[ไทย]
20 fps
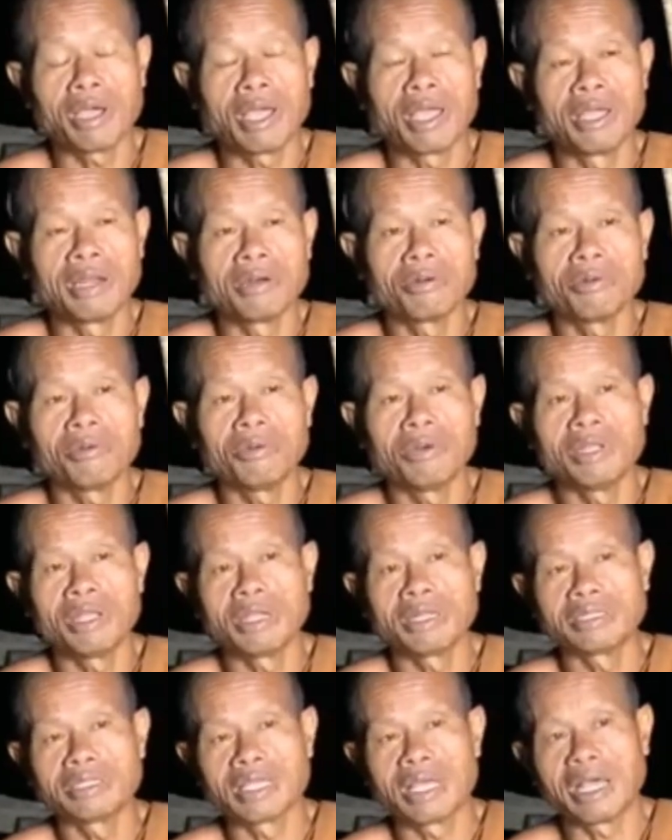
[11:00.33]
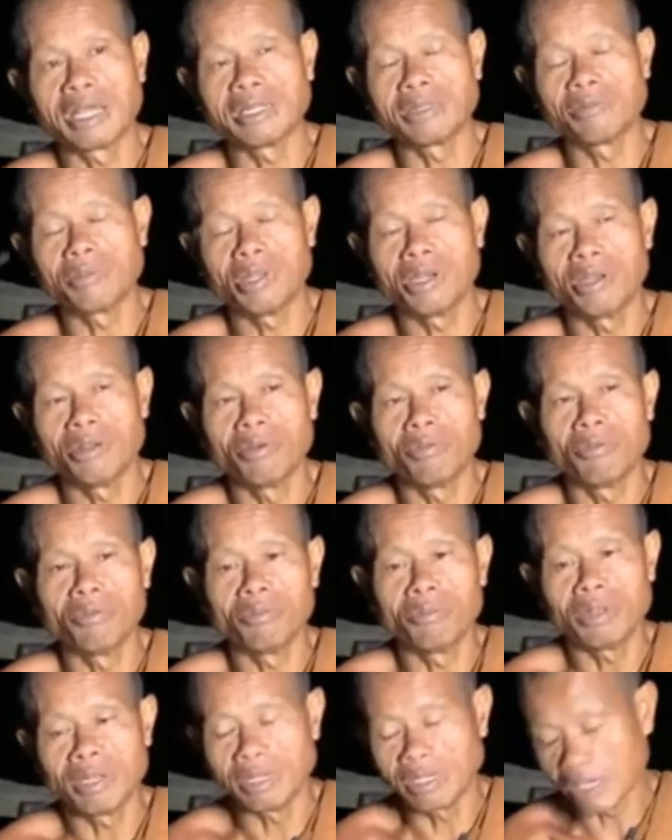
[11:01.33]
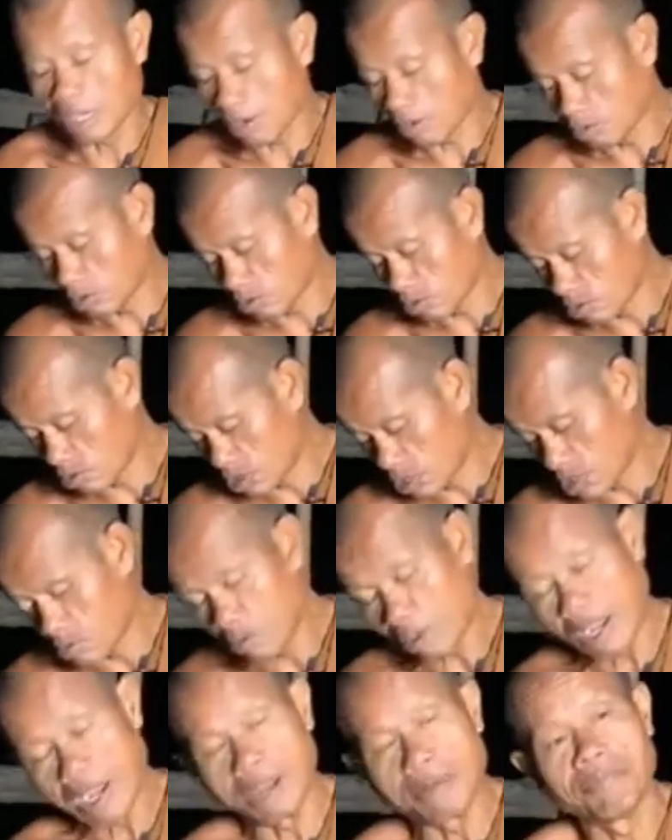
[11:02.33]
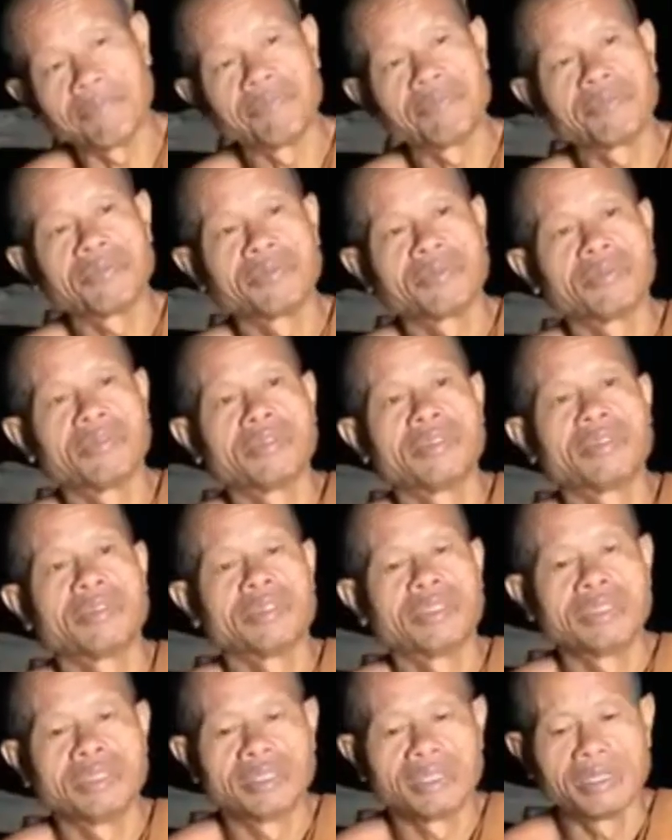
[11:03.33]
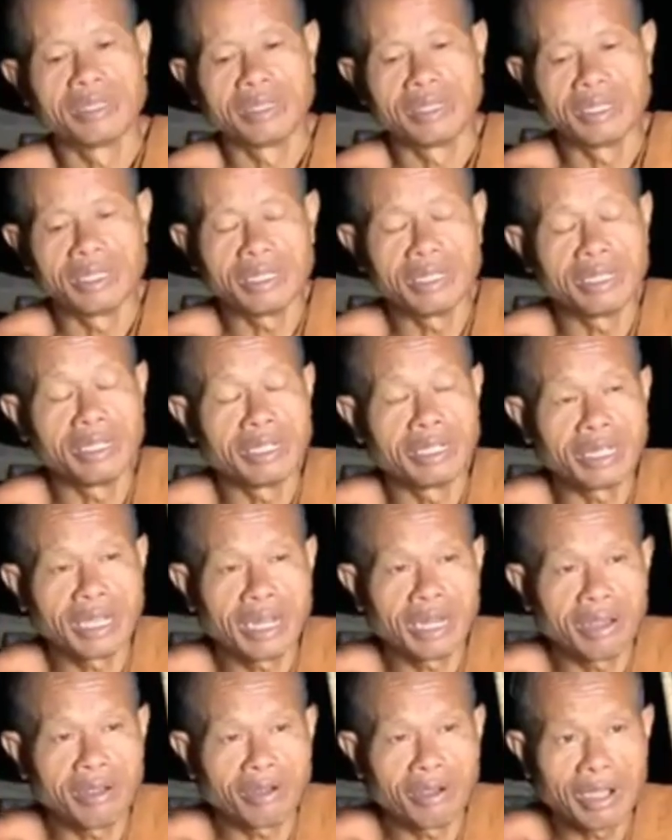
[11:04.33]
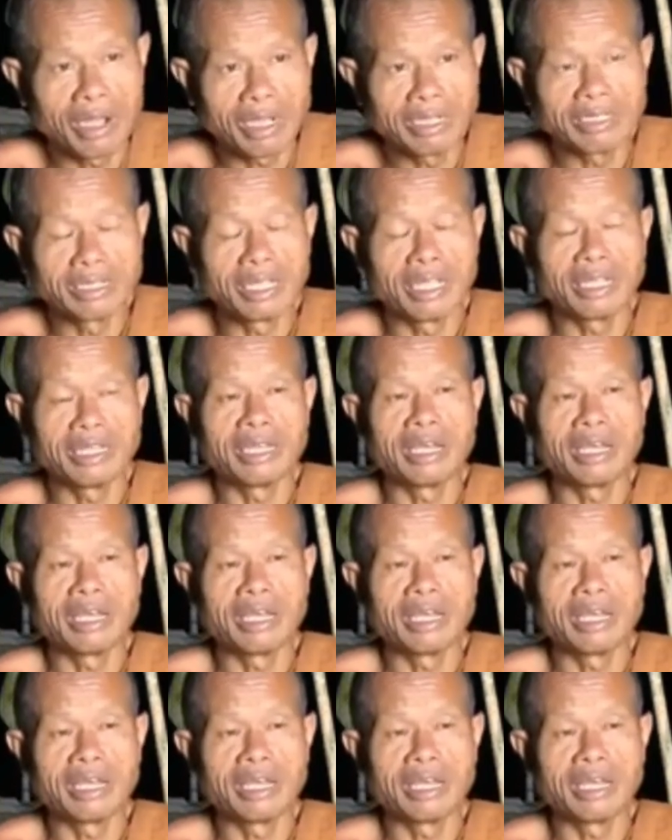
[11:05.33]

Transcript: ความได้รู้เลี้ยงสาเป็นหนุ่มเป็นสาวโตขึ้นมานี่ถ้าเราอา